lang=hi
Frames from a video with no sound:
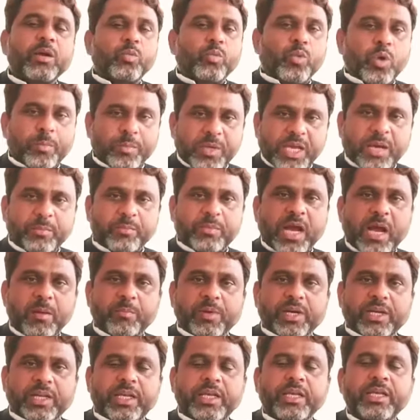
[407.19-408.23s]
वो भी हम काम
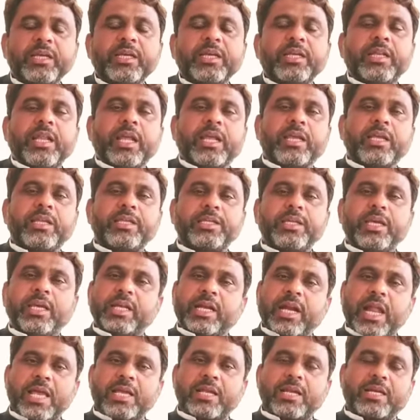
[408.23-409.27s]
करें लेकिन ये
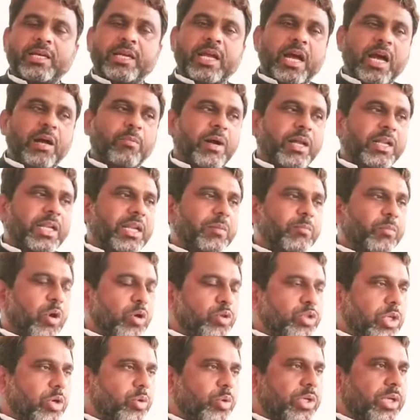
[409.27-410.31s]
लड़ाई लड़ना हमारे लिए
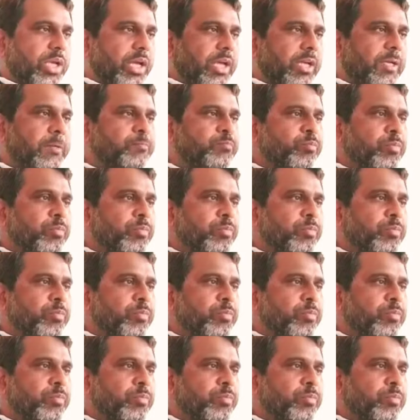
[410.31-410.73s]
बहुत जरूरी है